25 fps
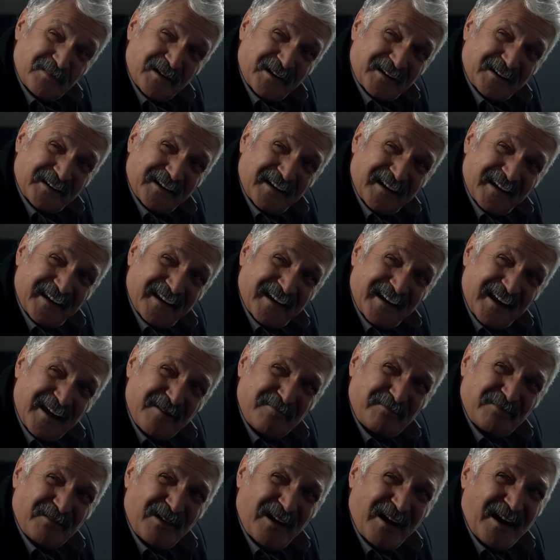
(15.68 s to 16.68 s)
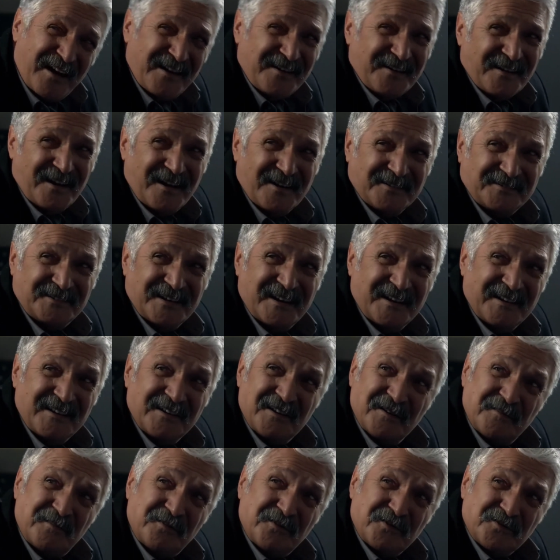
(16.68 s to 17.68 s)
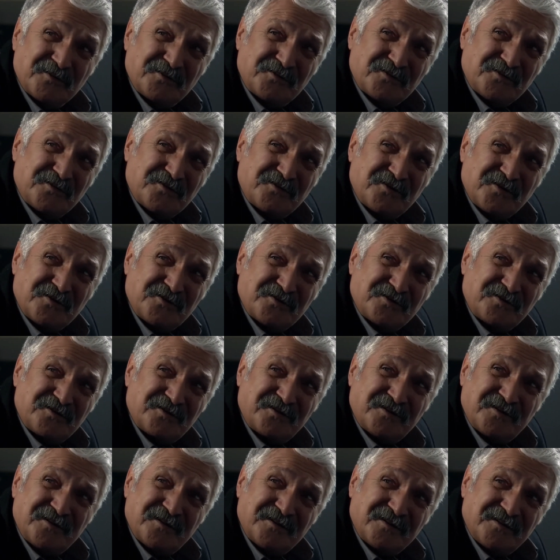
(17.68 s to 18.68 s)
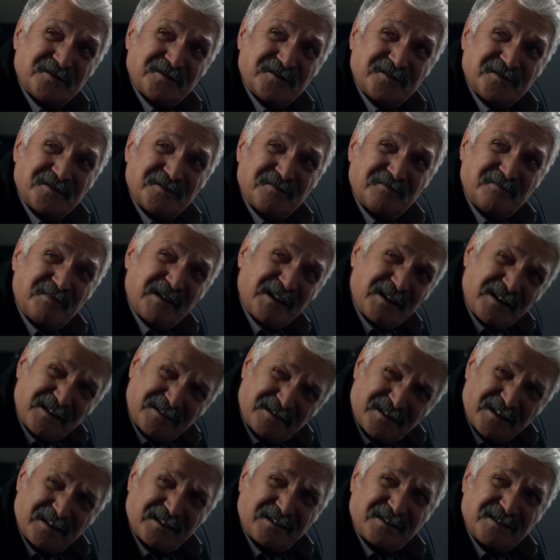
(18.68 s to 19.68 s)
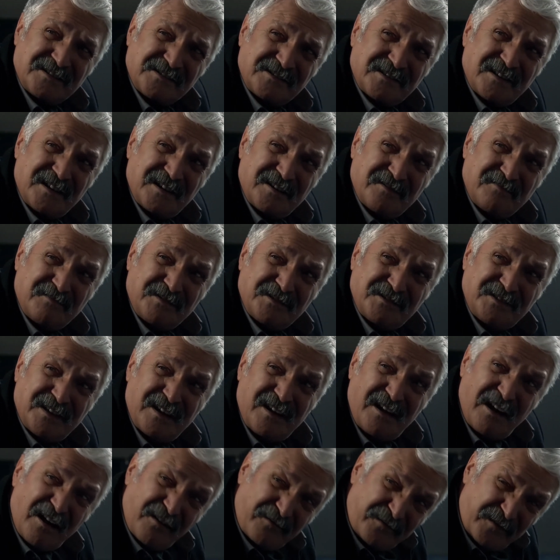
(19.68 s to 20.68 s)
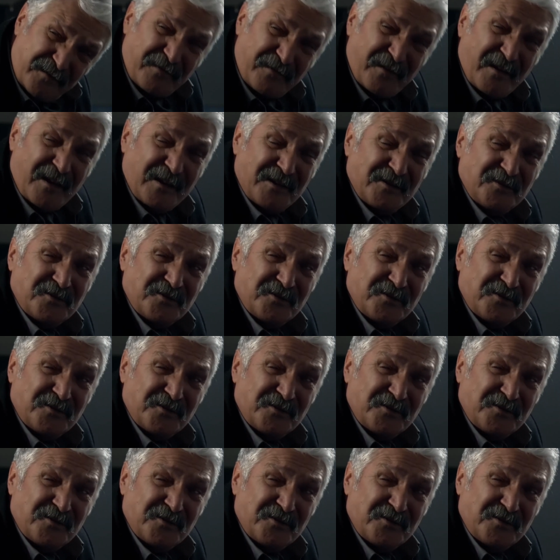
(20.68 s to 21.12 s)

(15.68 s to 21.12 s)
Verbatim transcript: Bak hep aynı hatayı yapıyorsun çocuk. Beni de kızlarımı da hafife